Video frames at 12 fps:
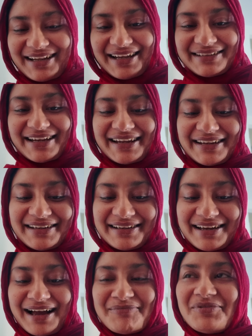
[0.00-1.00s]
এটাই
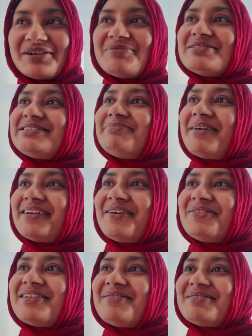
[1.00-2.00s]
আম্মুকে বলছি পাঠায়
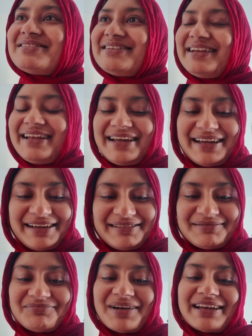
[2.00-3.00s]
না আমার ছেলে
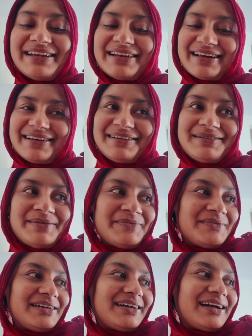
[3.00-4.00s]
মানে না
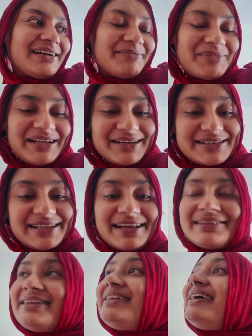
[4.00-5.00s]
মানে সে
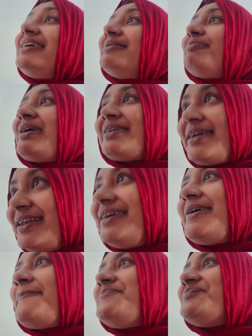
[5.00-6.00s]
দিলেই পাঠাইলেই
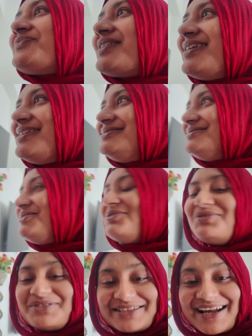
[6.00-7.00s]
ও
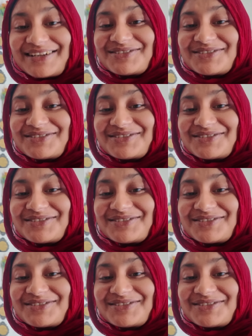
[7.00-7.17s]
ডার্ক